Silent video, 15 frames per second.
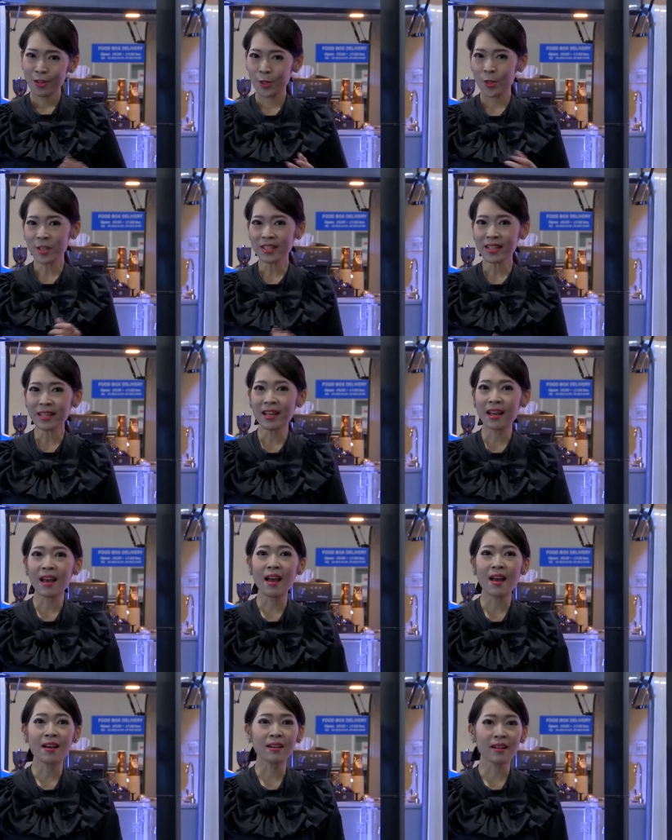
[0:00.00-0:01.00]
ช่วงนี้นะ
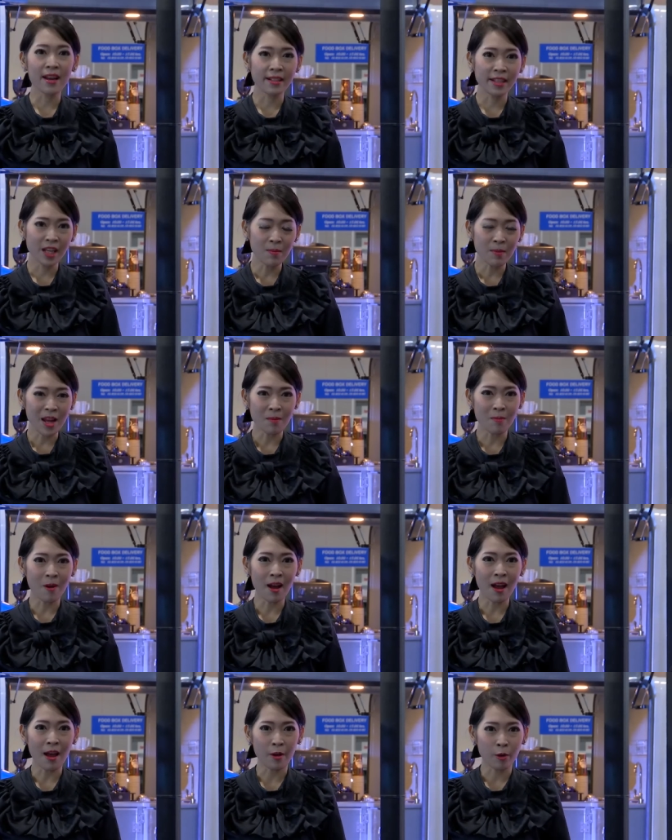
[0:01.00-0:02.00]
คะใครที่กำลังมอง
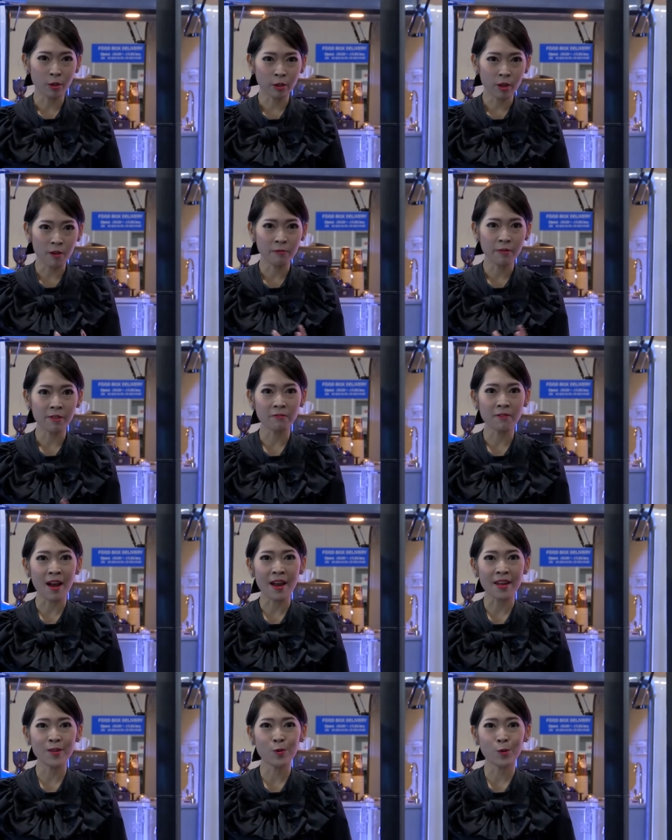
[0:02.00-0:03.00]
หารถกอล์ฟไฟฟ้า
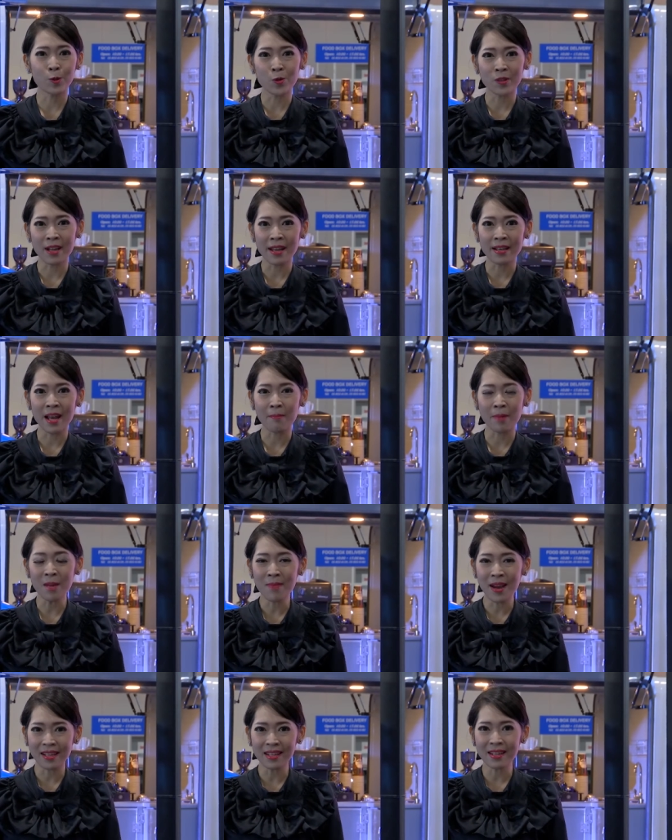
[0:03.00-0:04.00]
อยู่จุนแนะนำให้
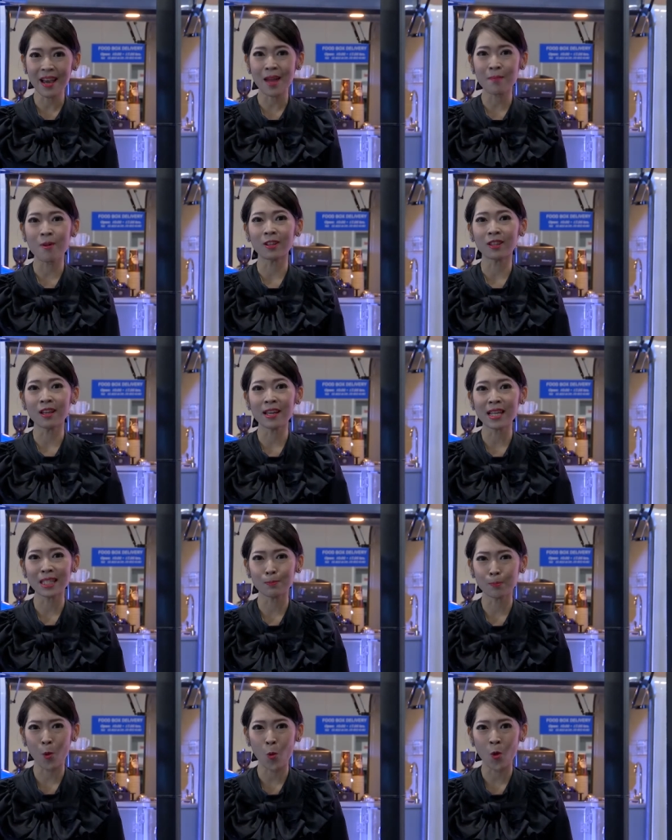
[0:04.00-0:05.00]
มาที่งาน Motor
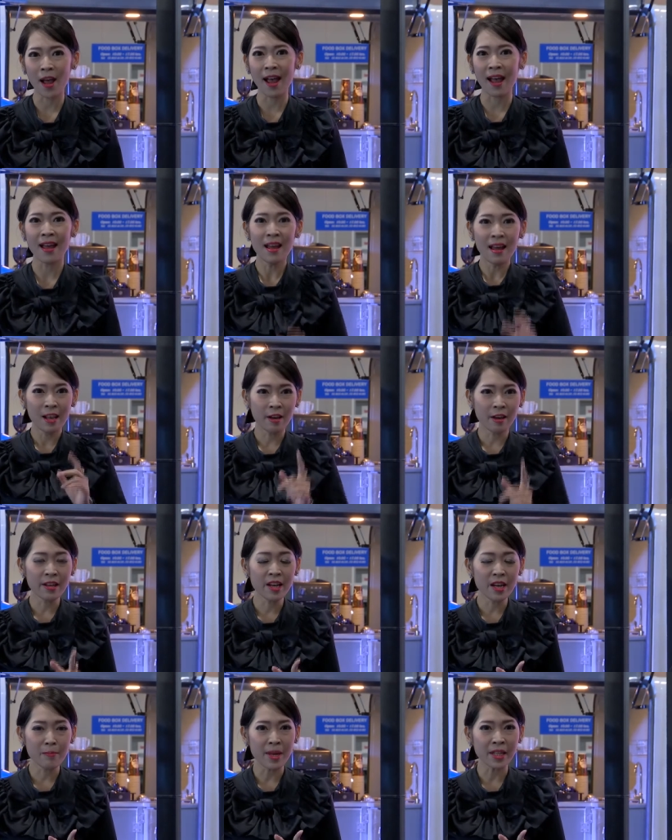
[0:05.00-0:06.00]
Expo ค่ะแล้วก็
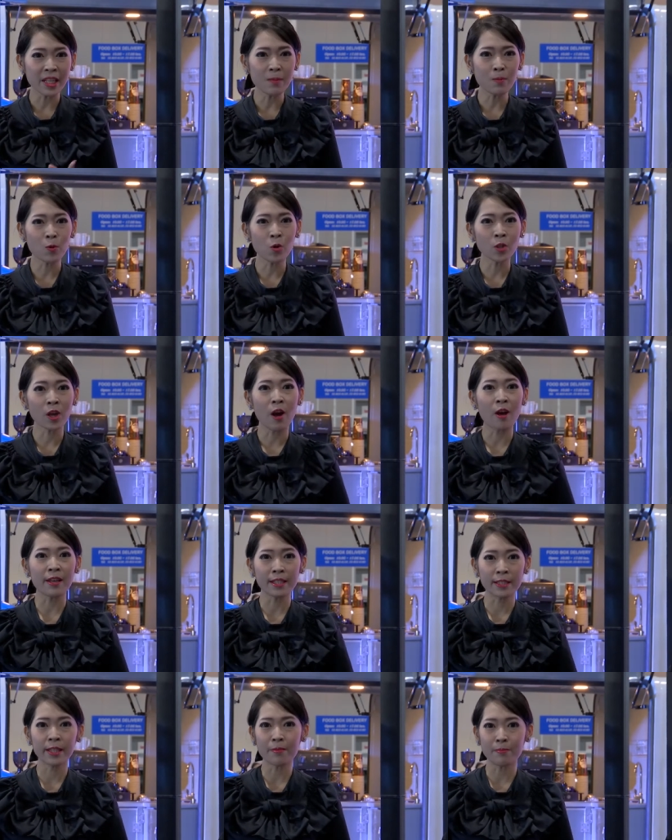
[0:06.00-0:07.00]
เดินมาที่บูธของ
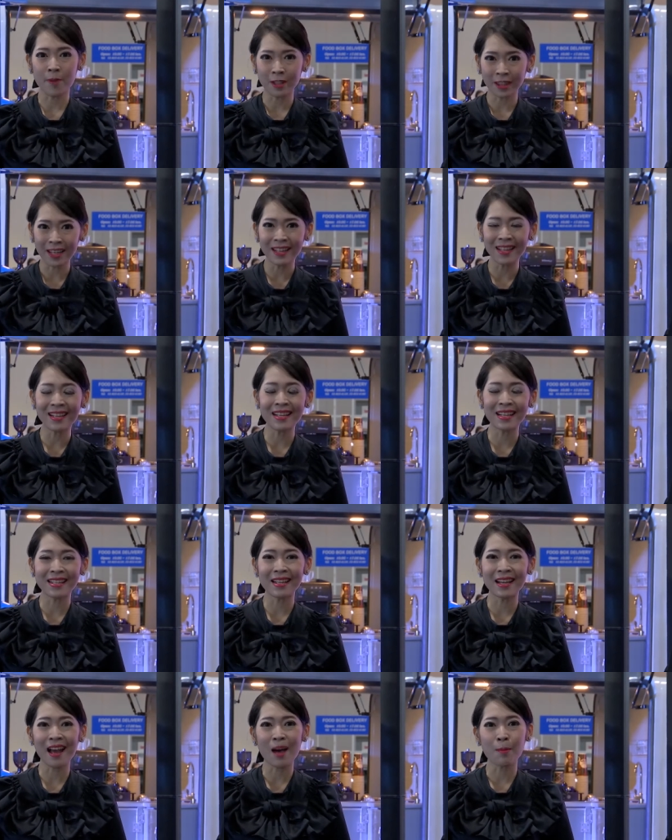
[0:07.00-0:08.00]
H SEM Motor ได้เลย
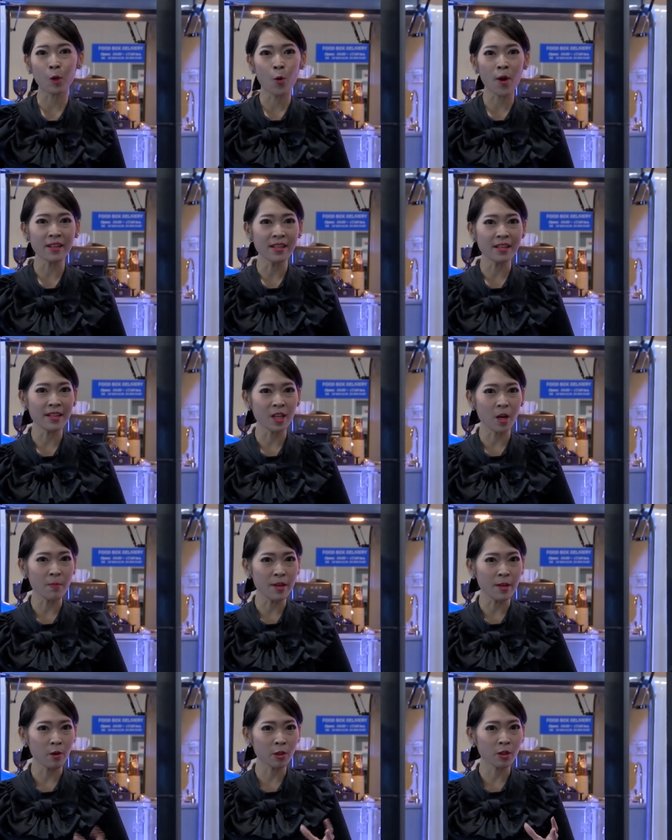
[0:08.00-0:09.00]
นะคะเพราะว่าที่นี่เขามี
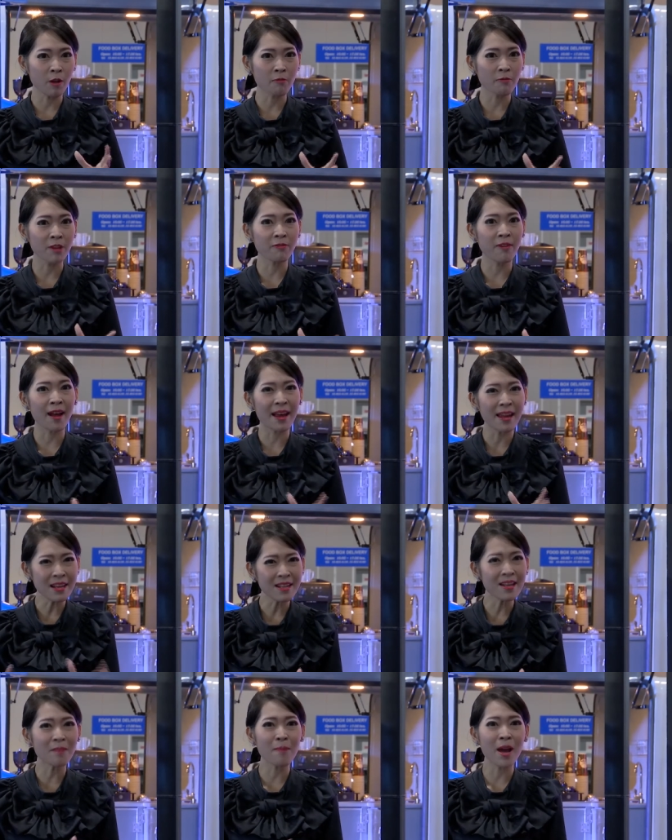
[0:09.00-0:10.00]
รถกอล์ฟไฟฟ้าให้
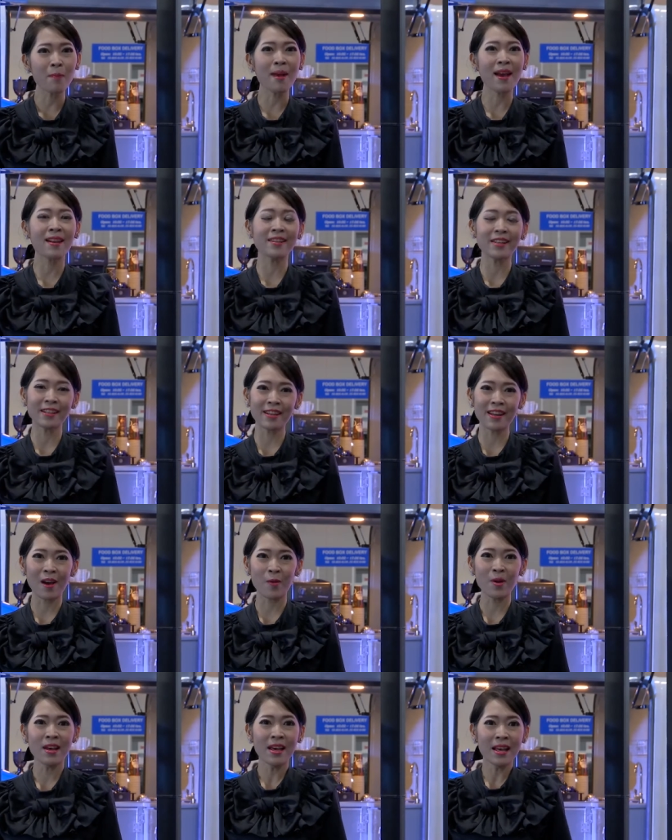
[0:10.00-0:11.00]
เลือกมากมายเลยทีเดียว
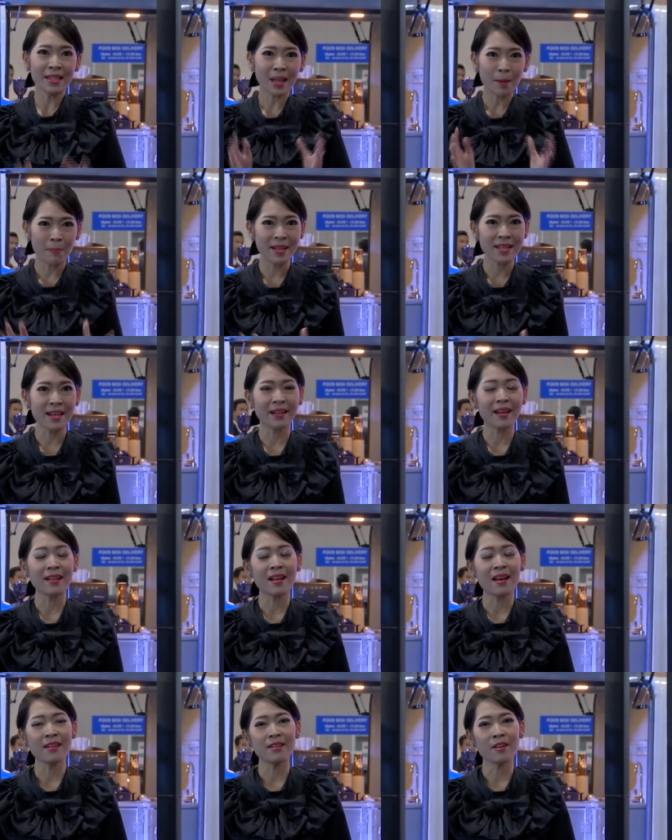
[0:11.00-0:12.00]
จะเป็นอย่างไร
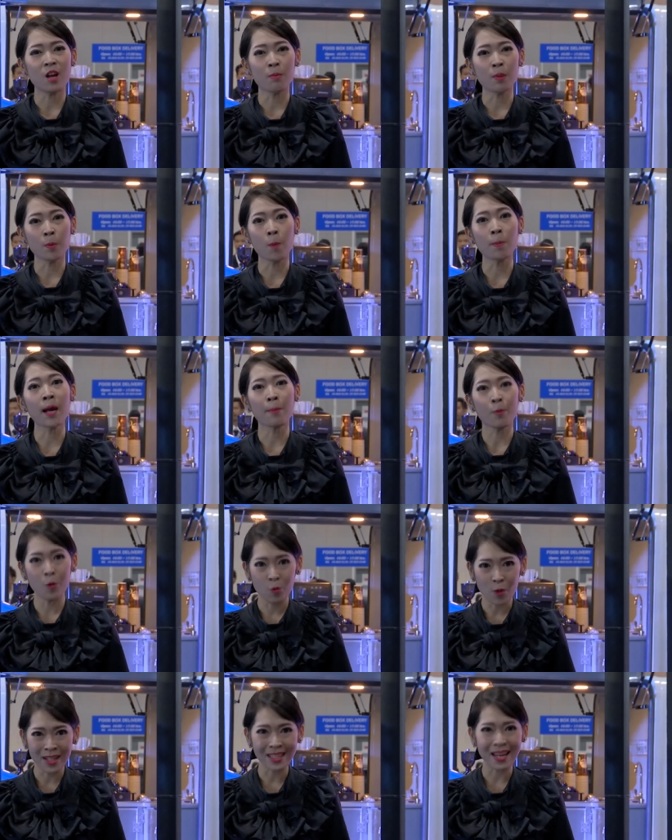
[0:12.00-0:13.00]
นั้นเดี๋ยวเราไปพบกับคุณ
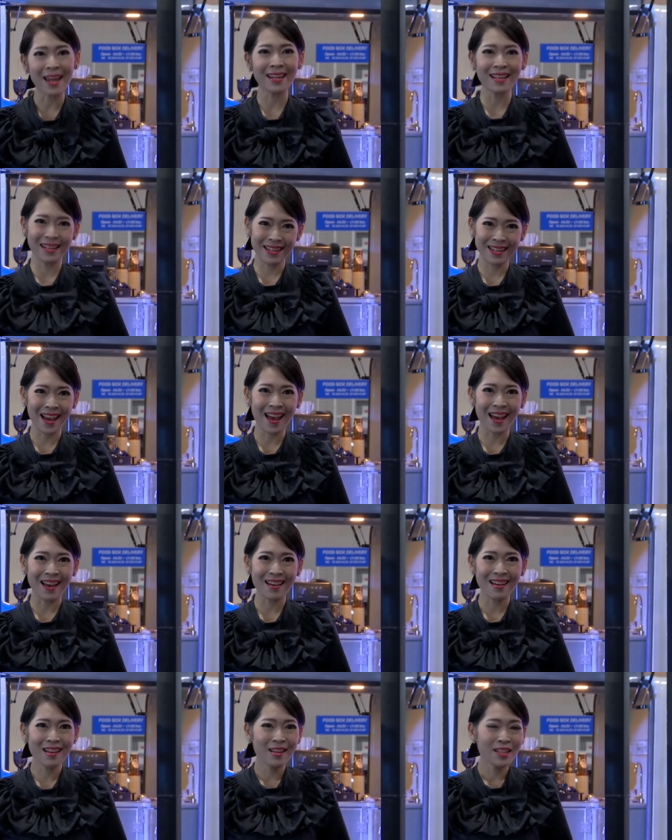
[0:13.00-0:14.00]
วันชัยกันเลยค่ะ
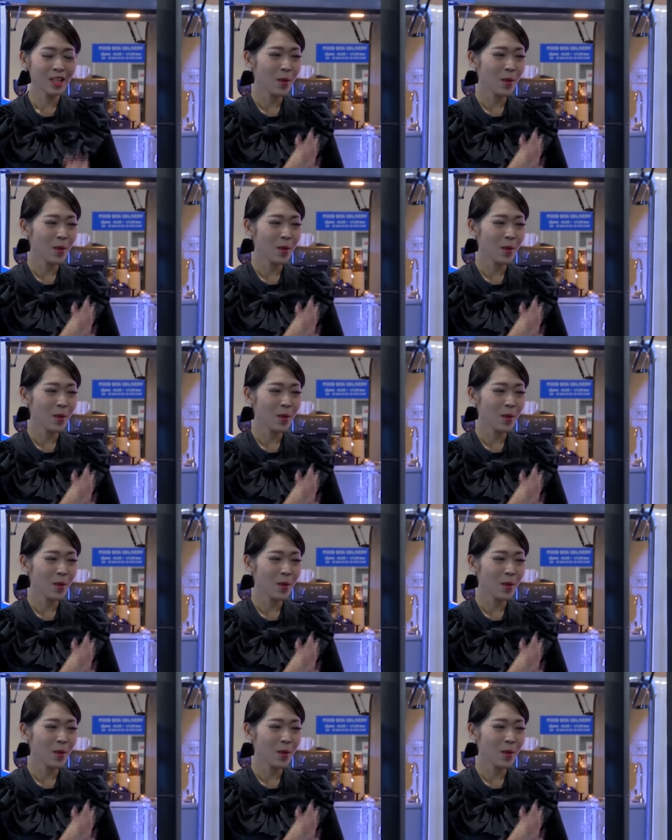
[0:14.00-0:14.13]
ส